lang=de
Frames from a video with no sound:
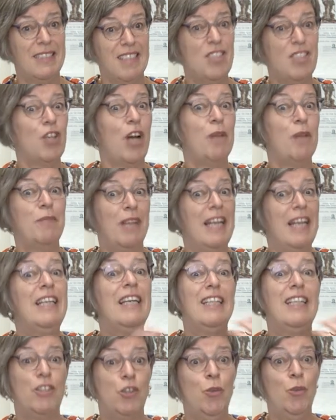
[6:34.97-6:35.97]
das Schreiben
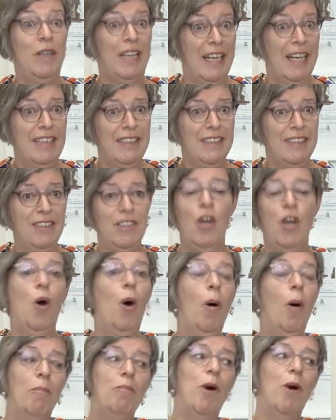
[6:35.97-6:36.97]
eigentlich zu lernen
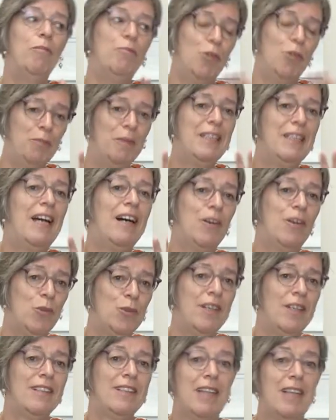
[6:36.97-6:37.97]
obwohl man da auch
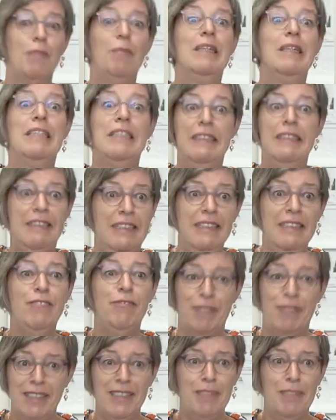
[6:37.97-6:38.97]
sagen kann, man ist nie
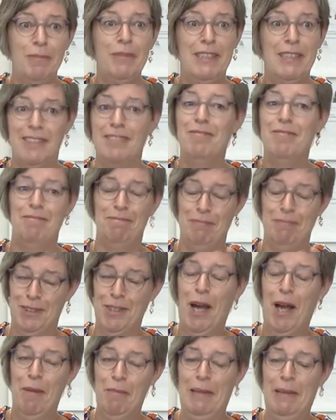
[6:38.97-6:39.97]
fertig mit
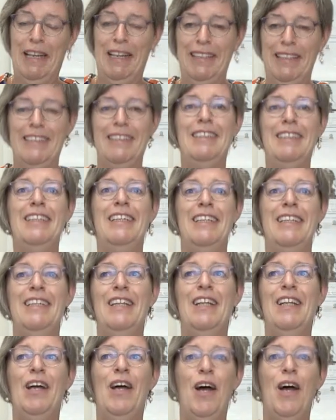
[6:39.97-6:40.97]
Schreibelernen.
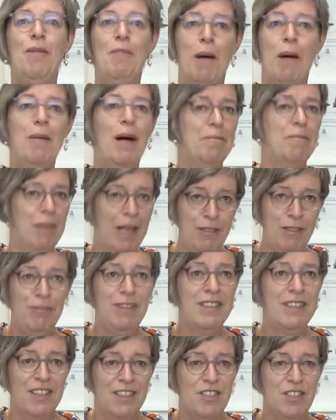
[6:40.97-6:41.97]
Ähm, aber am
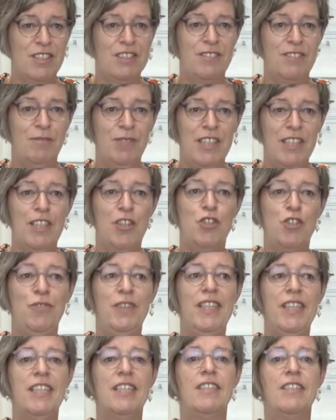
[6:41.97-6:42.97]
Anfang kann es wirklich
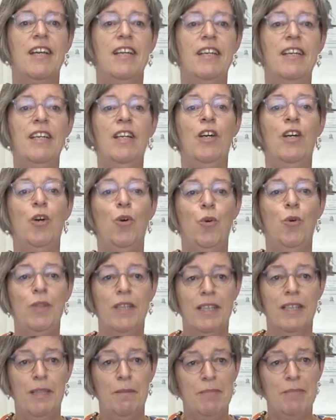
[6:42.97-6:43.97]
schwierig sein und
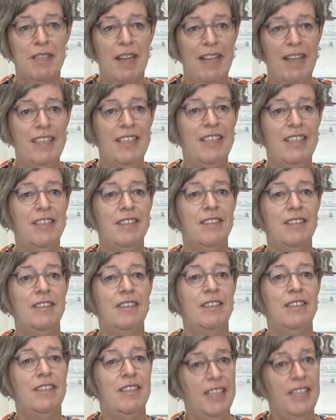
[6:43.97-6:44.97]
da gibt es einige
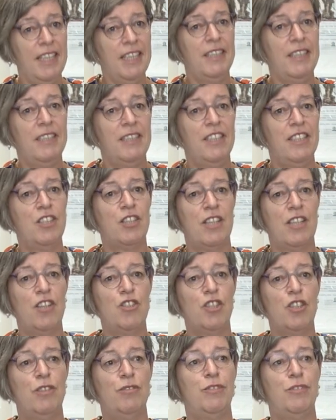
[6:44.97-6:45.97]
Serien in
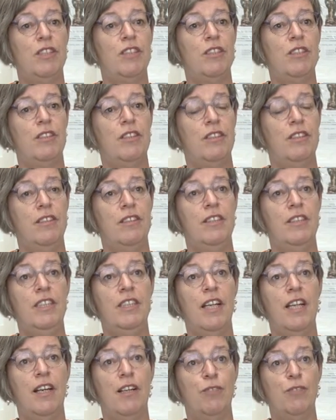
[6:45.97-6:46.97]
Zeitschriften, die
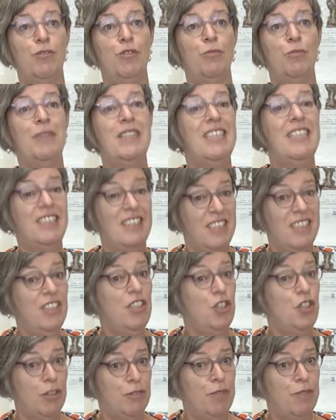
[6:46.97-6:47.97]
da für
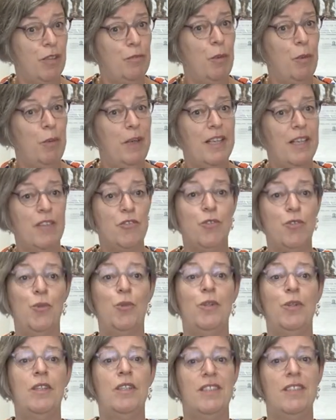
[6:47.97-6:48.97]
medizinische
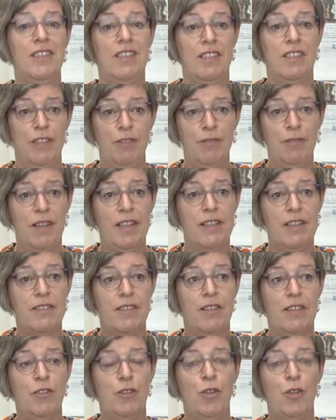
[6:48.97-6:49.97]
Fachpublikationen sehr hilfreich
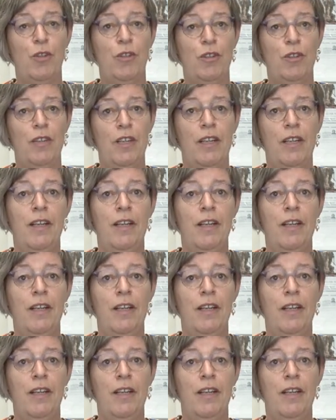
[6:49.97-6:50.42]
sein können.